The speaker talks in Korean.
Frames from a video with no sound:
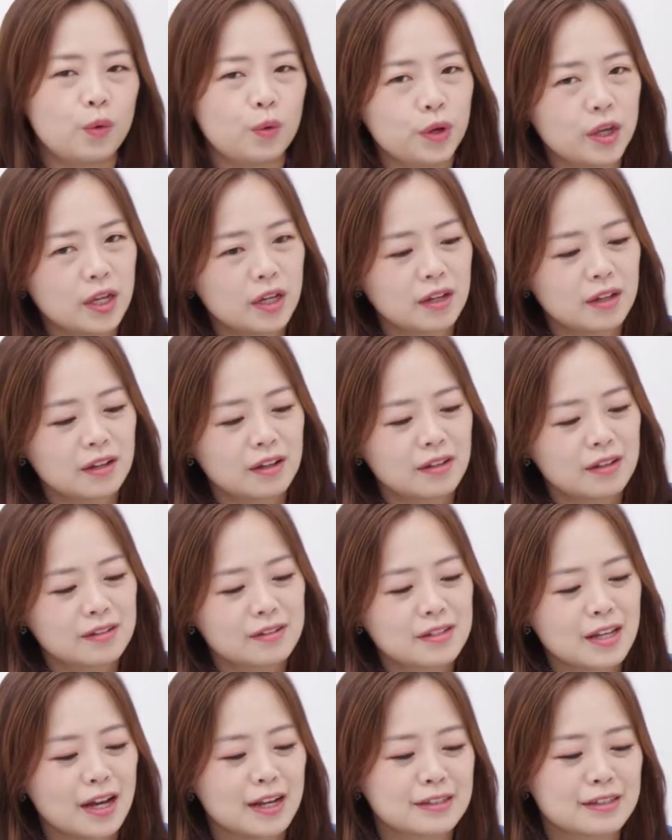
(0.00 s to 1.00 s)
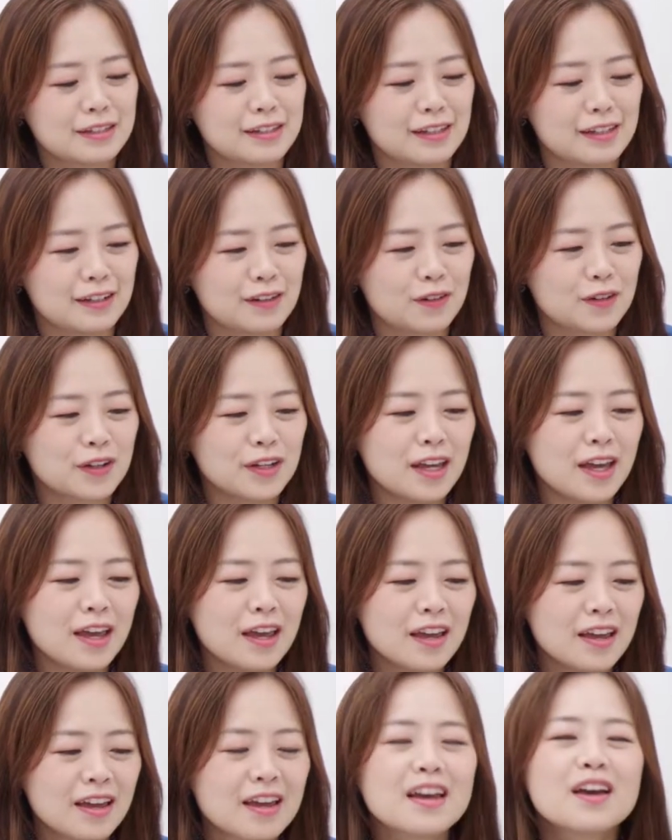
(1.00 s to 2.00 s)
오잉 사진이
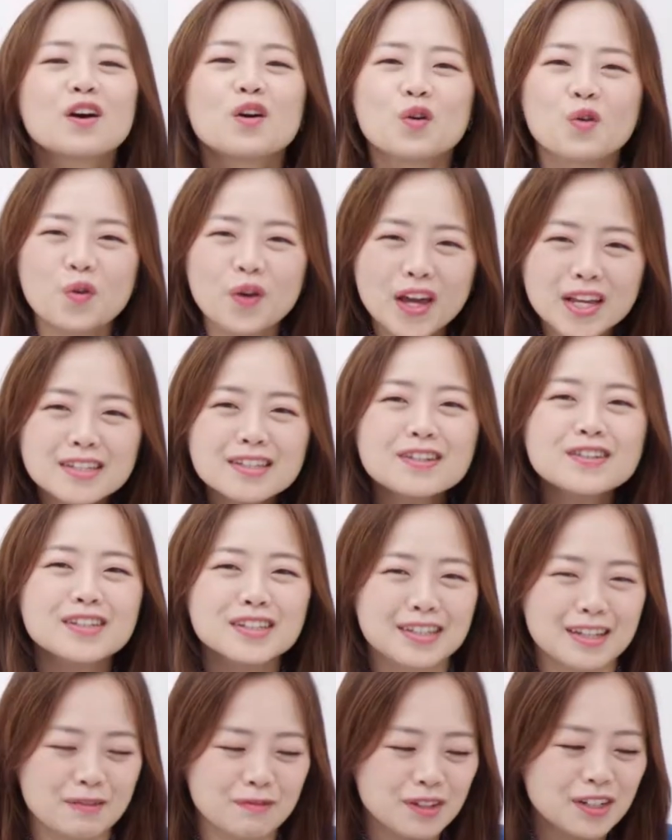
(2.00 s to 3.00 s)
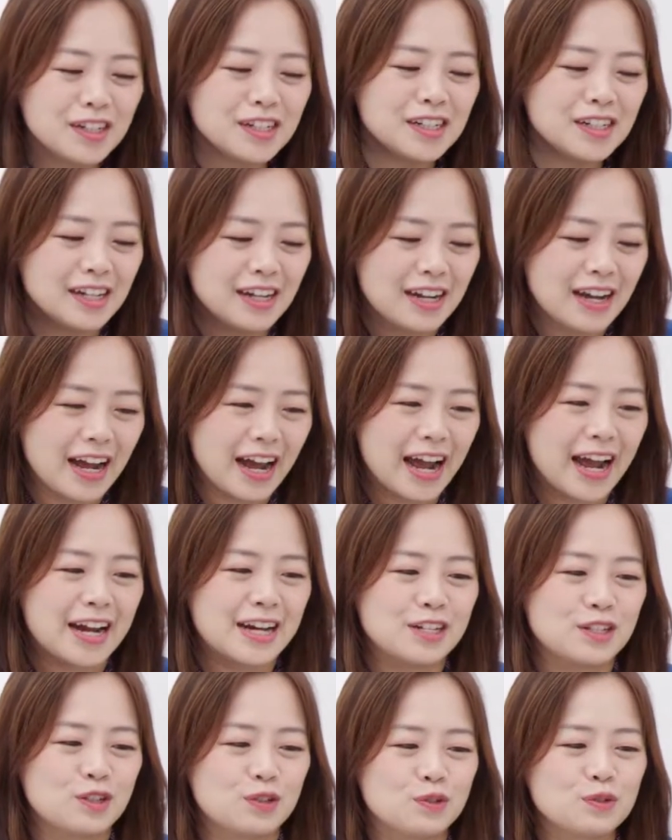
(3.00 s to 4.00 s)
이렇게 회전이 됨을
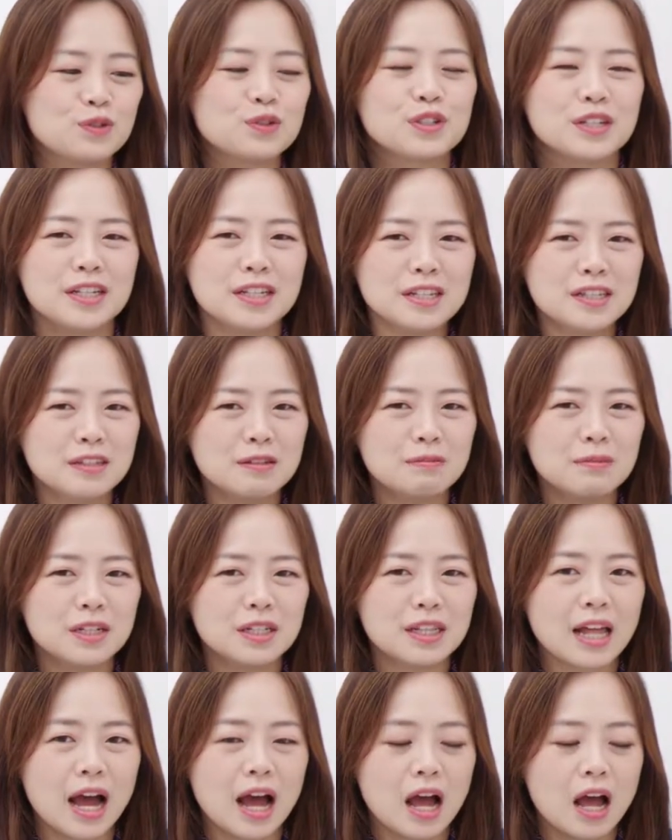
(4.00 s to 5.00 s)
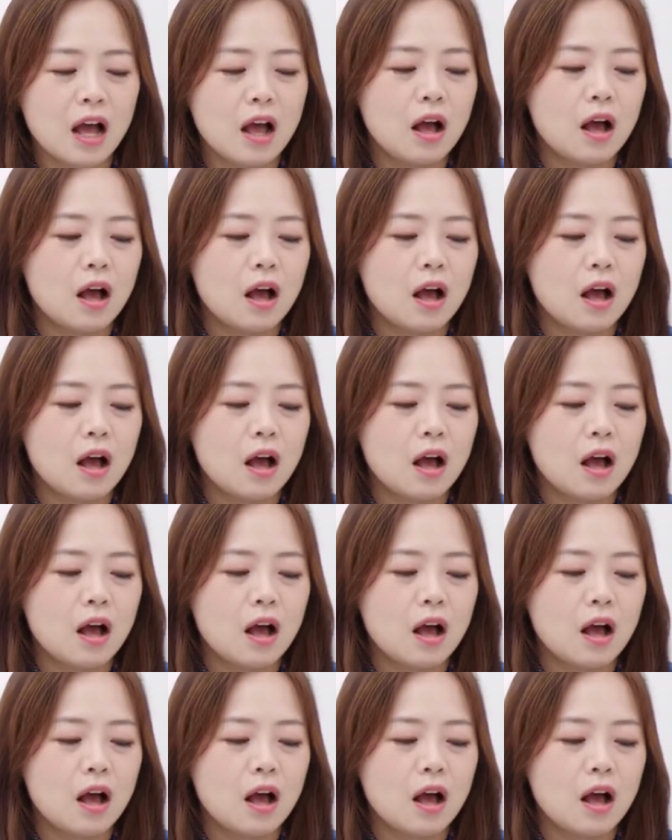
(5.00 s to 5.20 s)
알 수 있습니다.